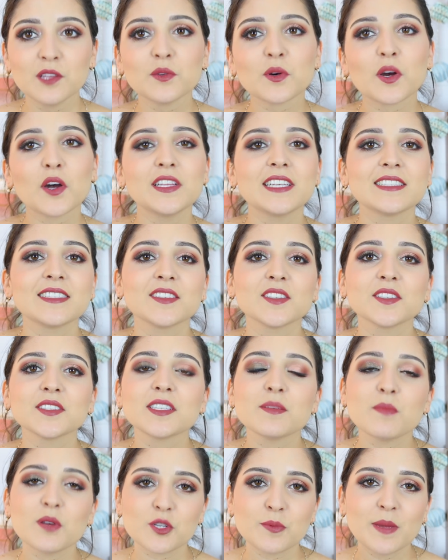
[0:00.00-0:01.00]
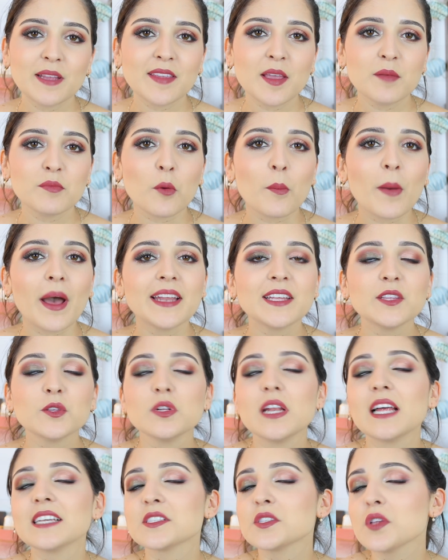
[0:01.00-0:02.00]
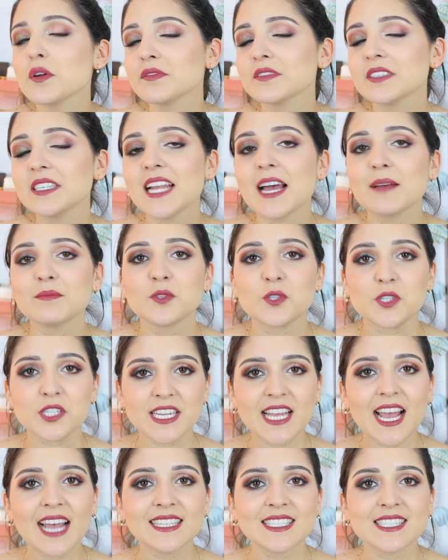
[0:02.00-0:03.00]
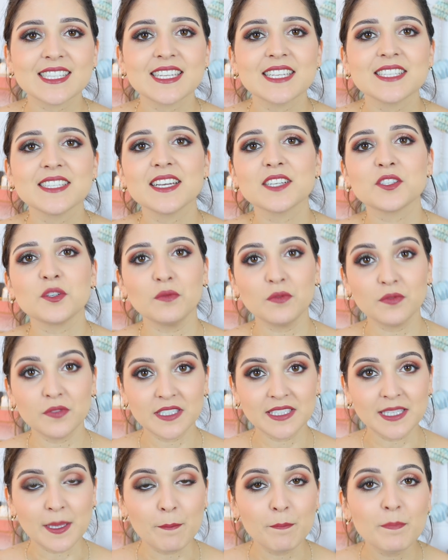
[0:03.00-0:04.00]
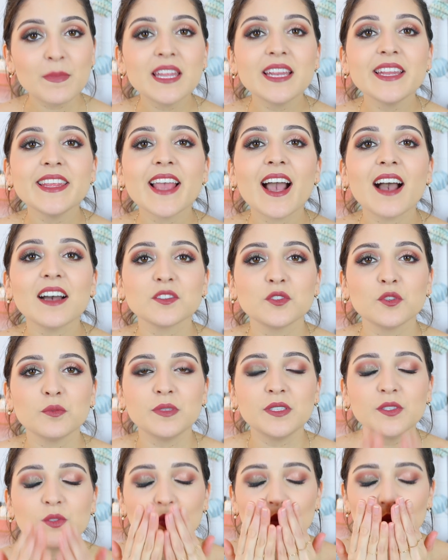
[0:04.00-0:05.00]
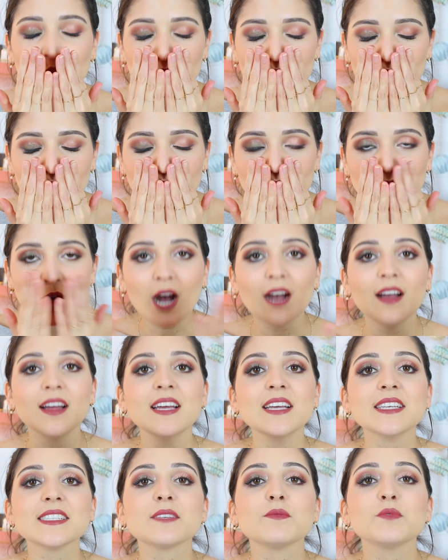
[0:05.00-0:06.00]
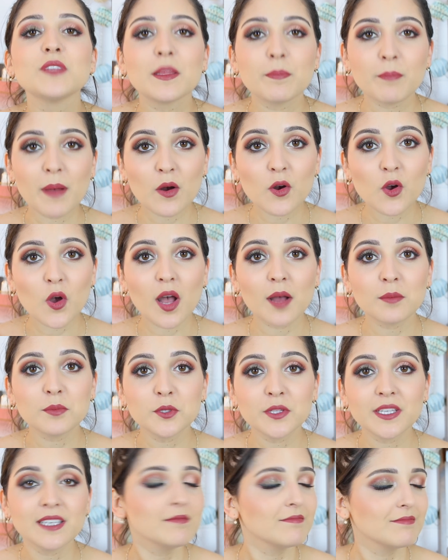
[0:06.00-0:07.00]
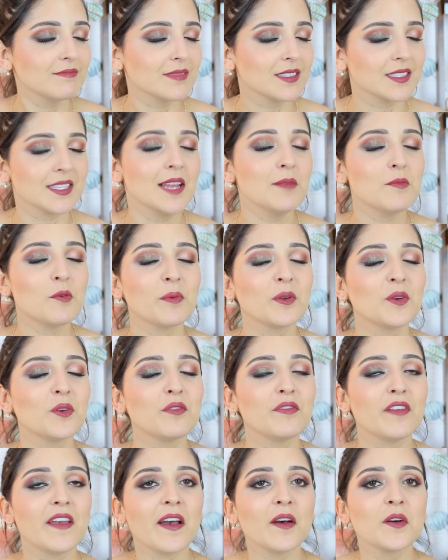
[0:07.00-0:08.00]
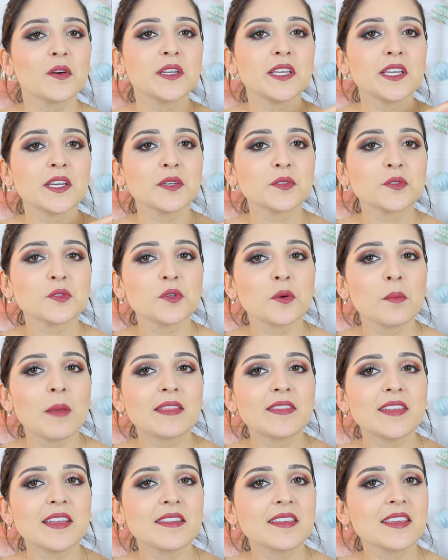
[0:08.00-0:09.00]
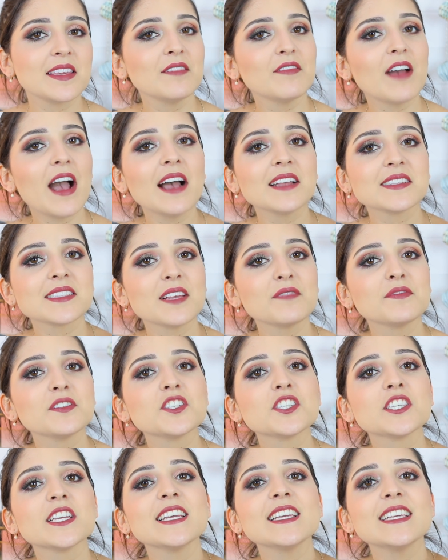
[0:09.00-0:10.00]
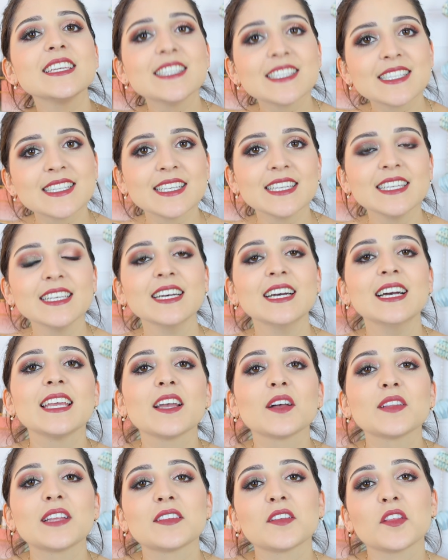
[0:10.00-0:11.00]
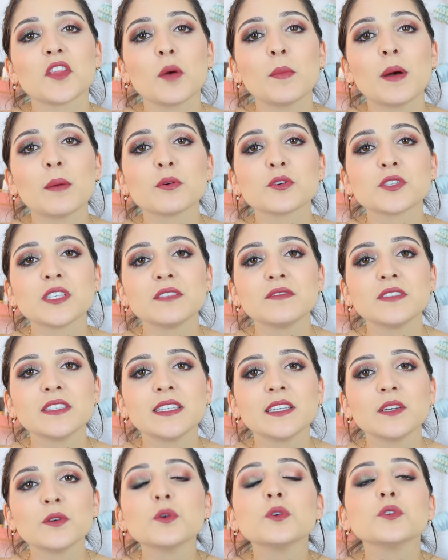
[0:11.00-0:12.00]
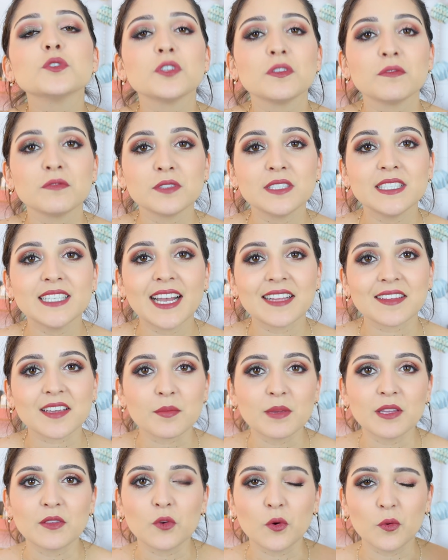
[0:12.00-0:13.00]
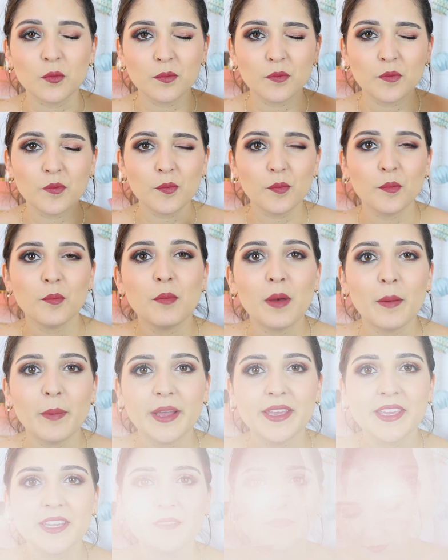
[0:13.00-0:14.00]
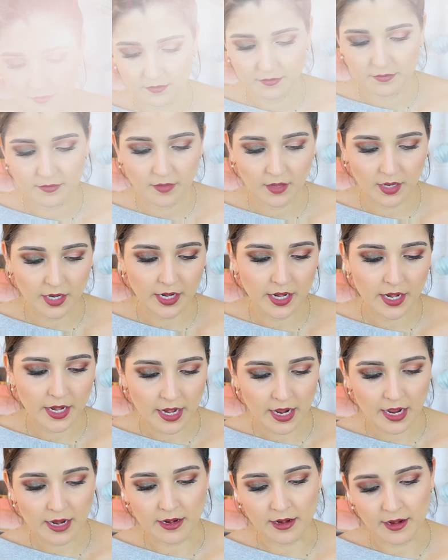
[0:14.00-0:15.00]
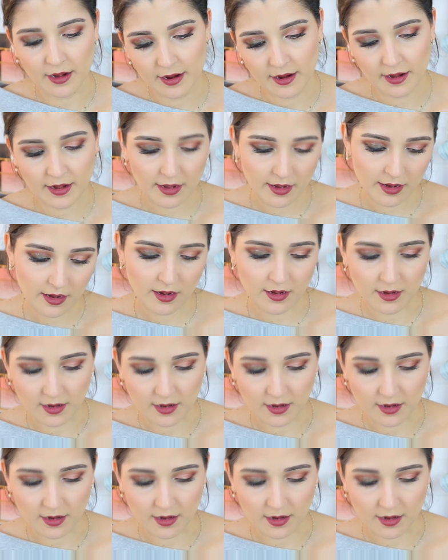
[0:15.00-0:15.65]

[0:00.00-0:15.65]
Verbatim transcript: Donc en attendant dimanche matin pour parler de la soft glam de chez Anastasia, je vous fais des milliards de bisous. moi si vous n'êtes pas encore abonné, c'est le moment de le faire en cliquant sur ma tête qui va s'afficher ici. Et en attendant ma prochaine vidéo, je vous dis à très bientôt. Bye bye.